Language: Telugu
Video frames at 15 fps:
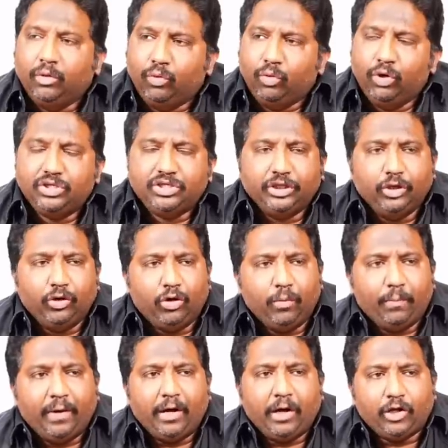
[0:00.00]
ఓల్డ్ సిటీలోనే
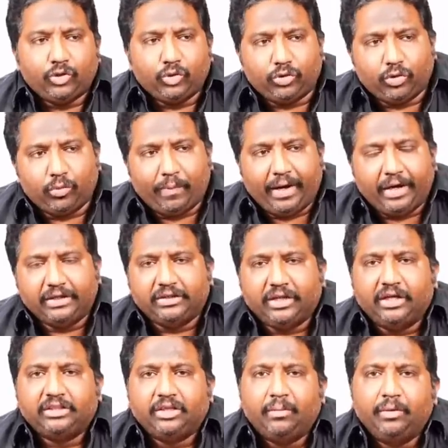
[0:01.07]
పలానా చోట
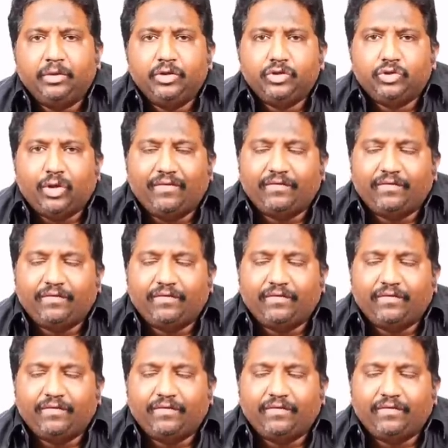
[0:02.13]
పాకిస్తాన్కి సంబంధించో